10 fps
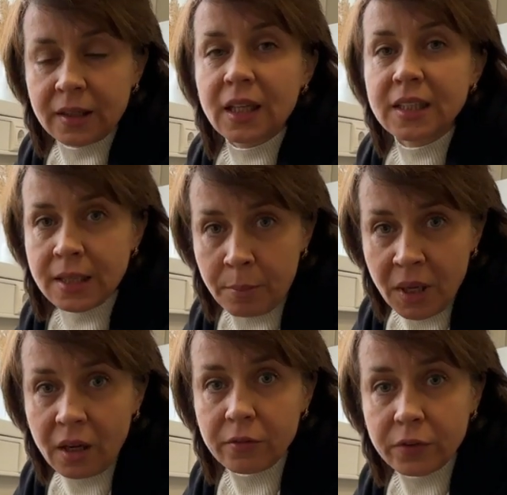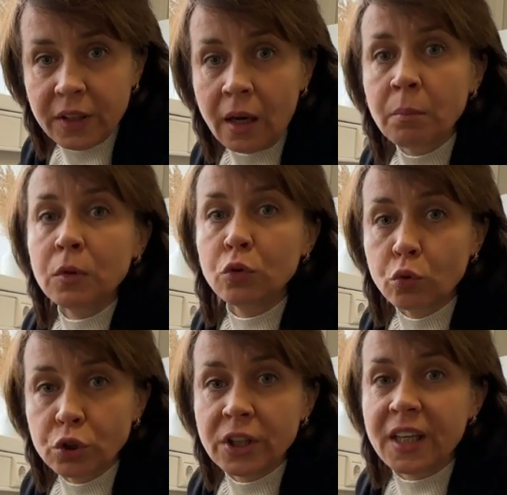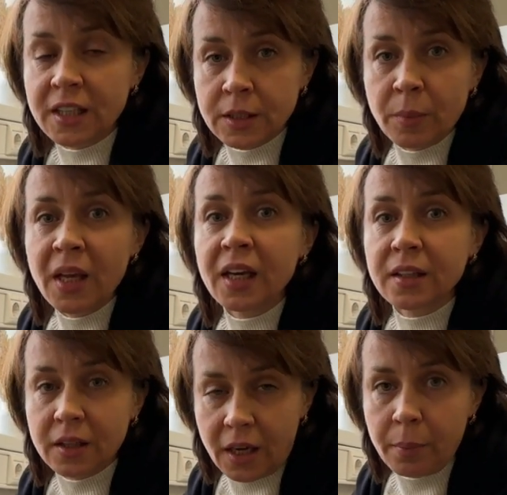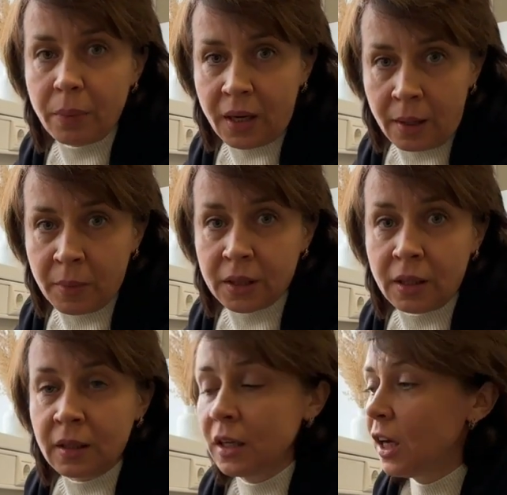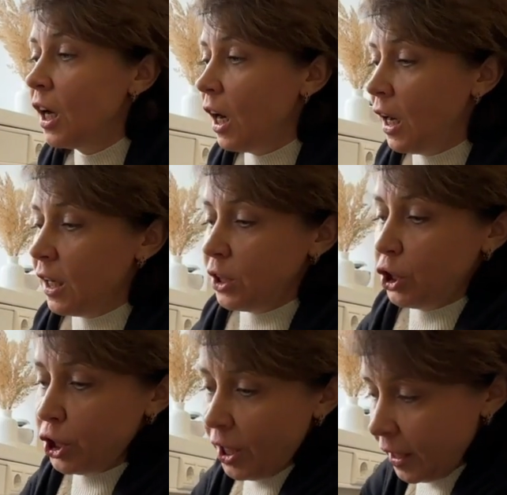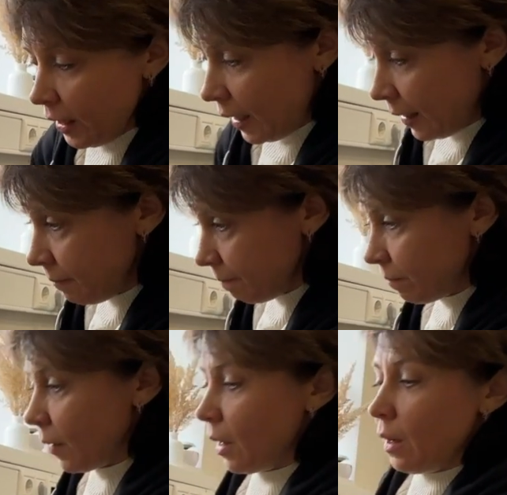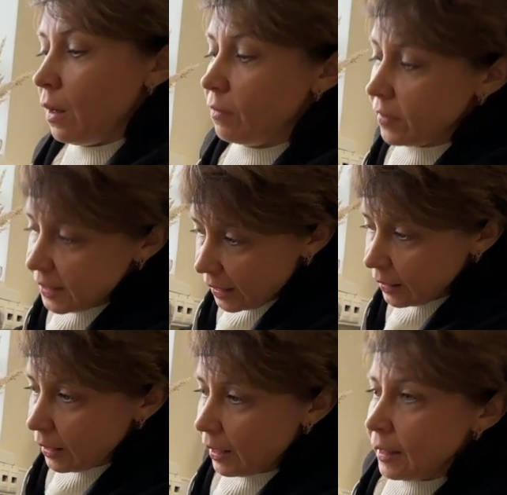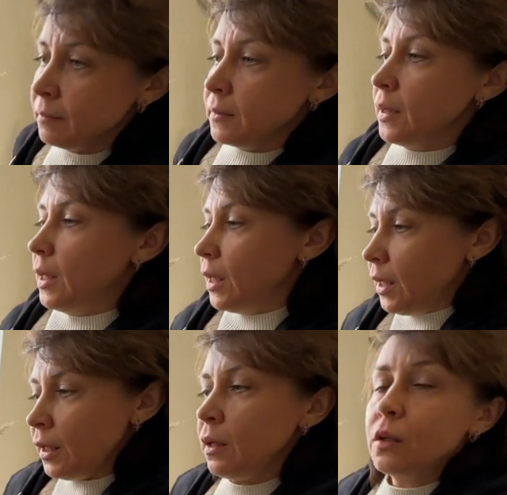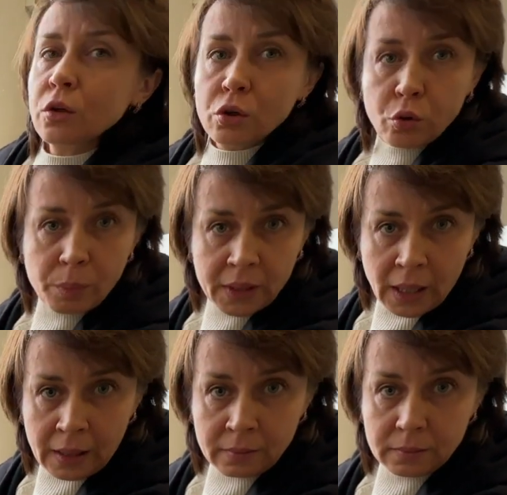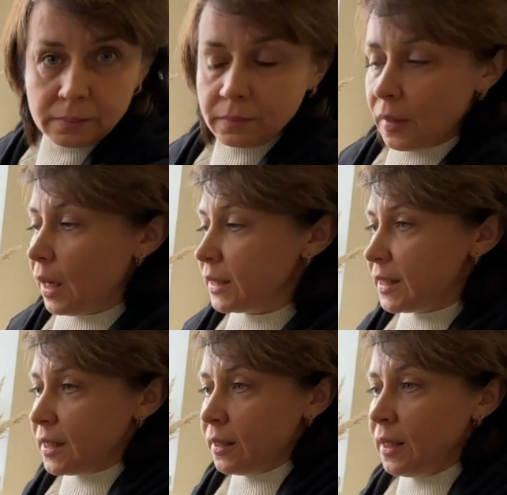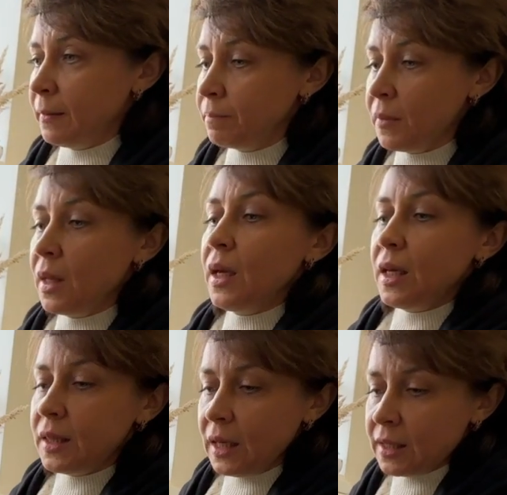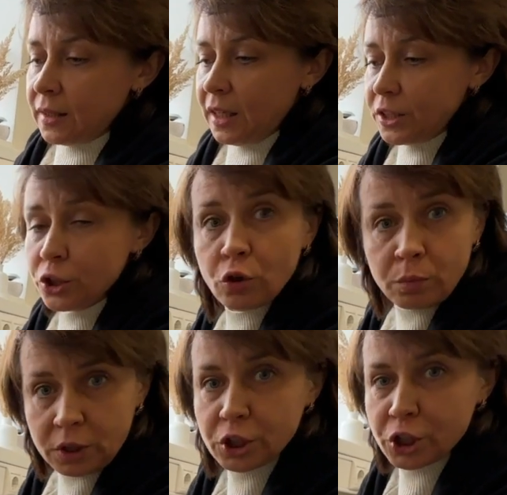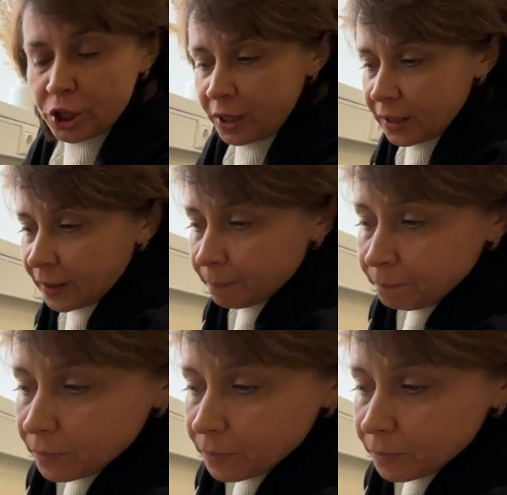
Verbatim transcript: для замеров нам нужно измерить три параметра. А, ширина, высота и глубина от стены. Итак, начнем с ширины.